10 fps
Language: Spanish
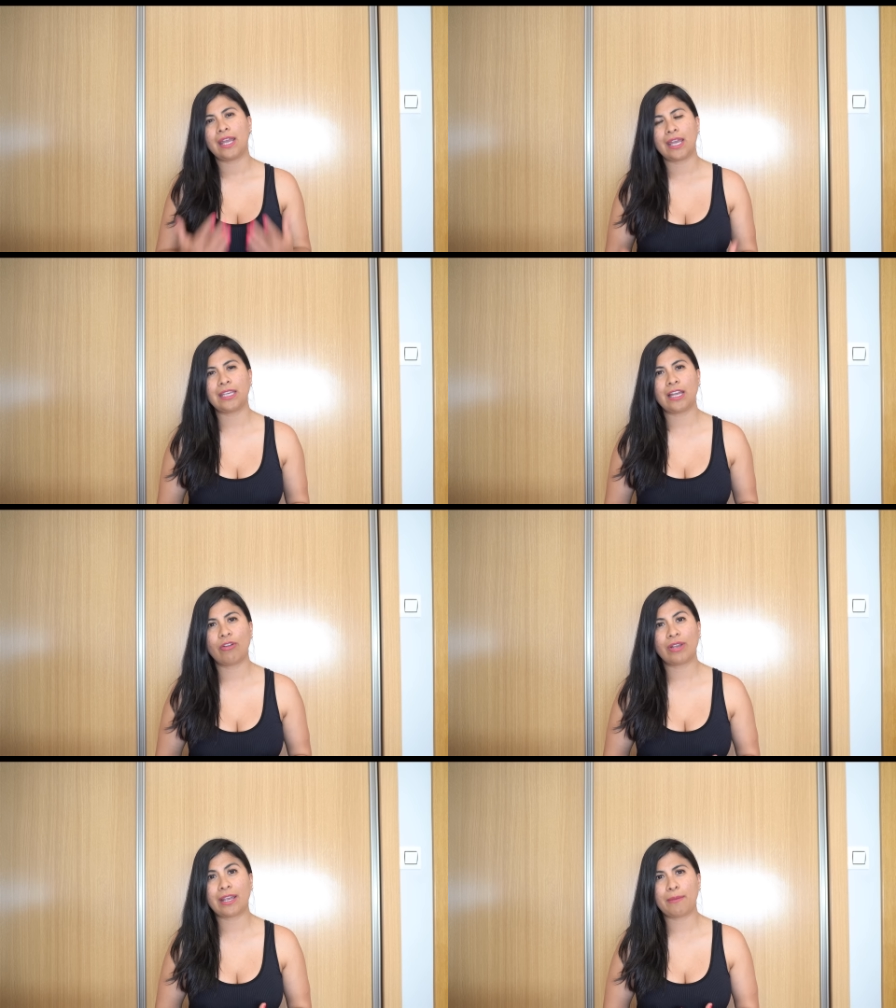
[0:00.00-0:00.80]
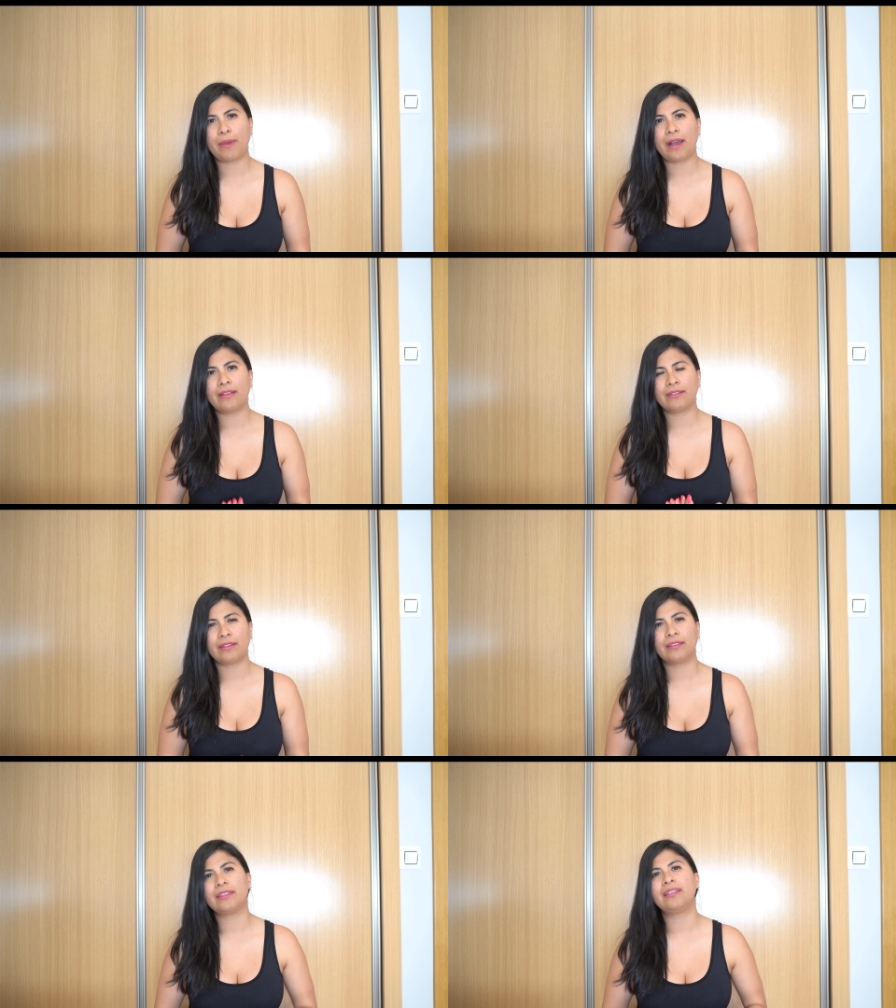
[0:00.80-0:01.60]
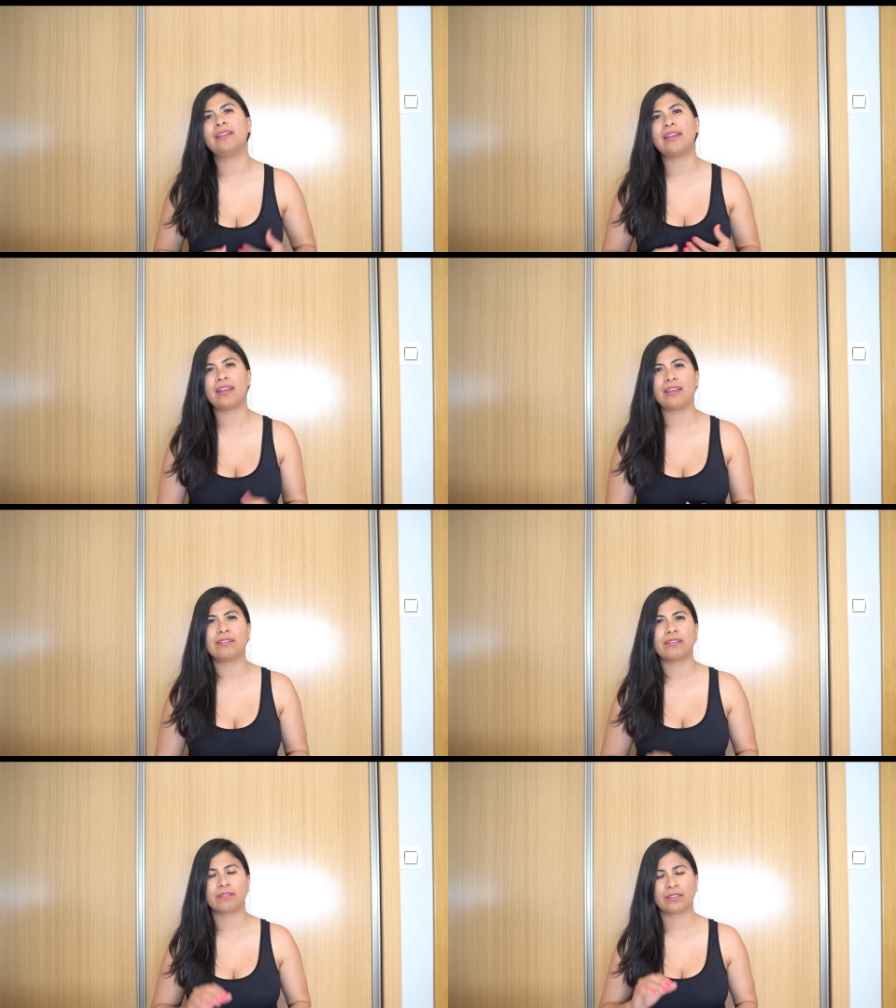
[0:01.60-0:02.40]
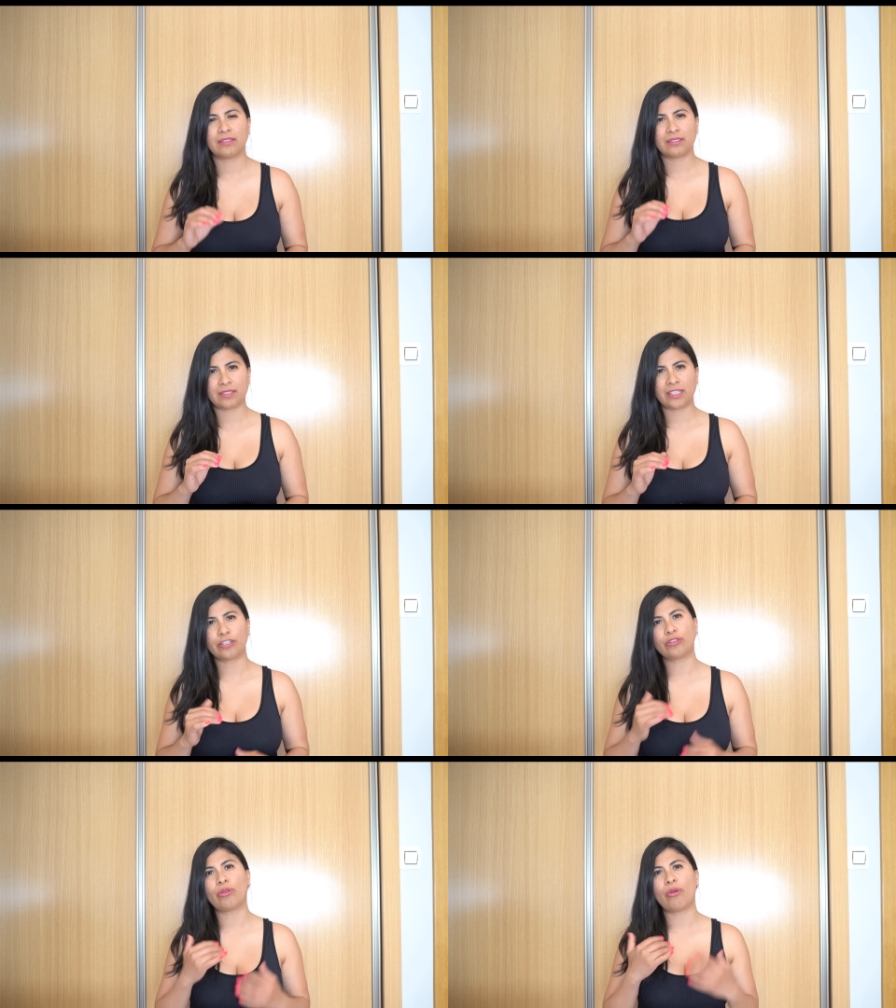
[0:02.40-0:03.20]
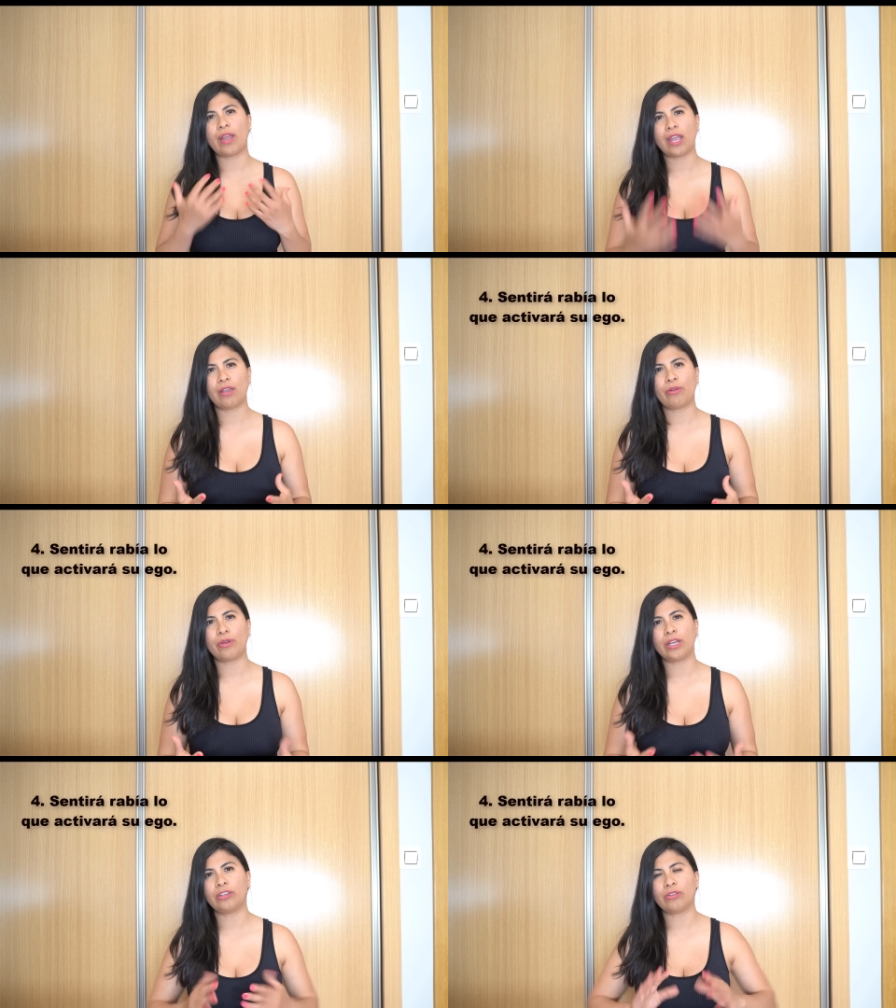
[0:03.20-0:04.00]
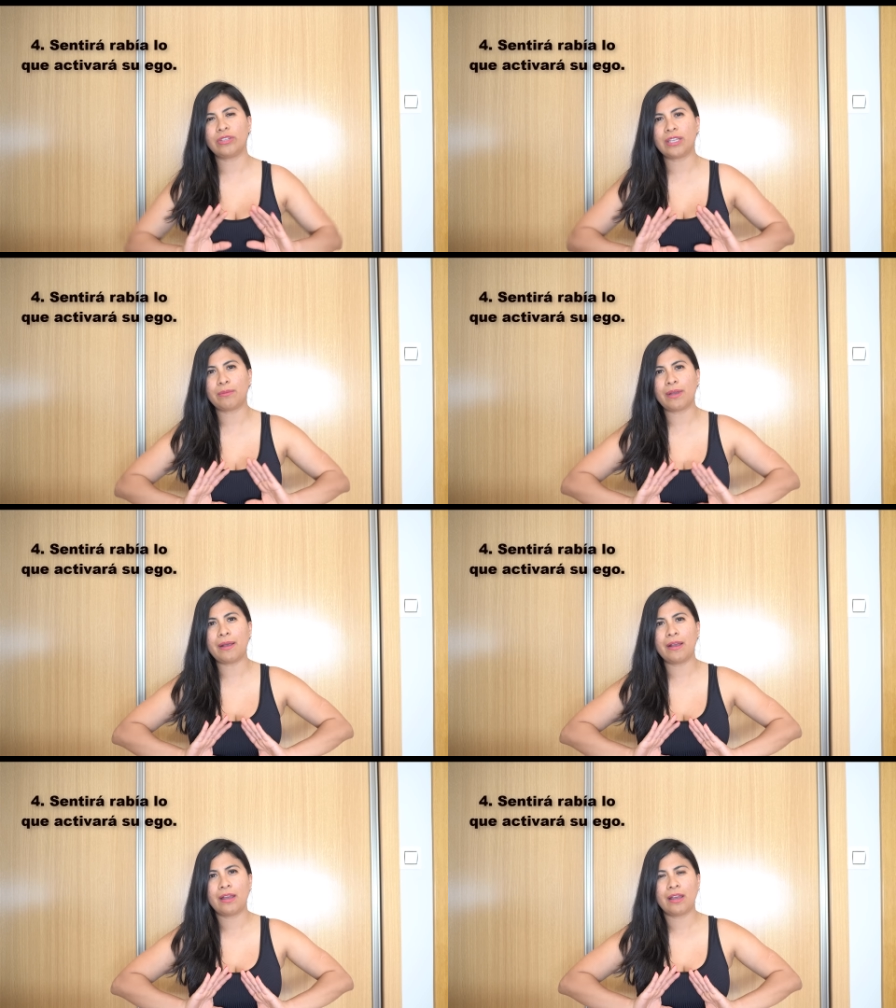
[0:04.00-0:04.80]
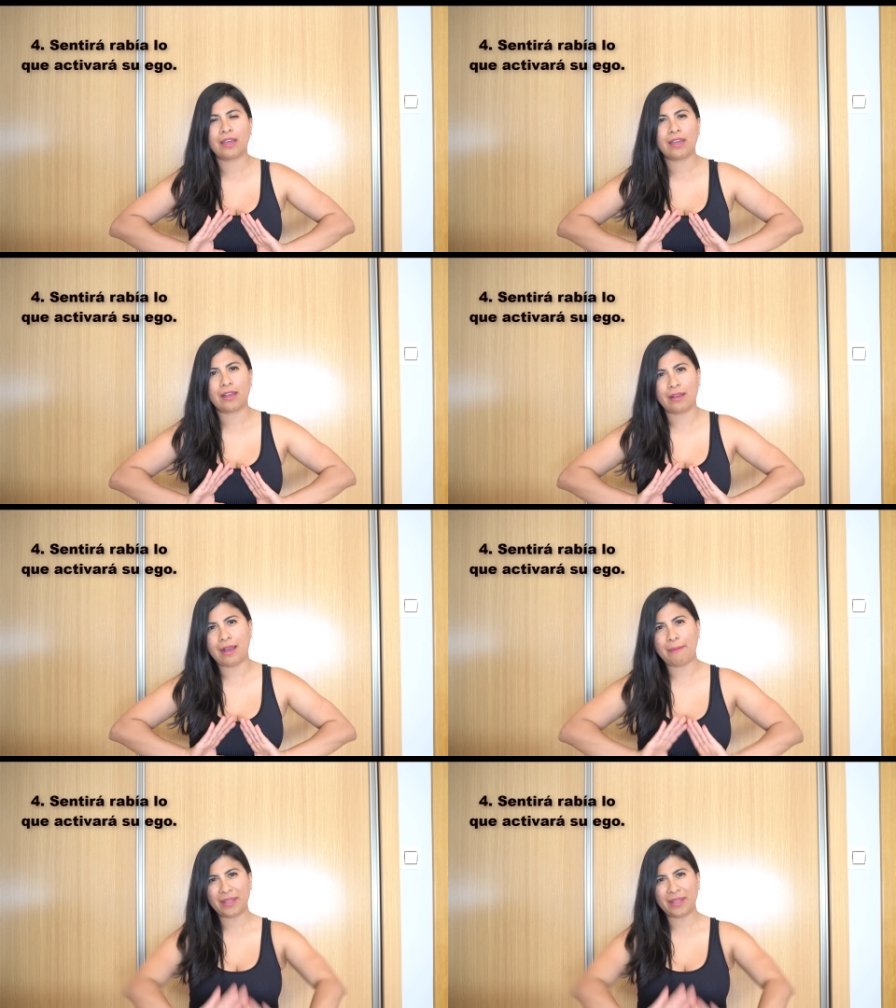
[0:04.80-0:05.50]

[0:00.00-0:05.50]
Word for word: ella lo que va a sentir es cierto ego. Entonces va a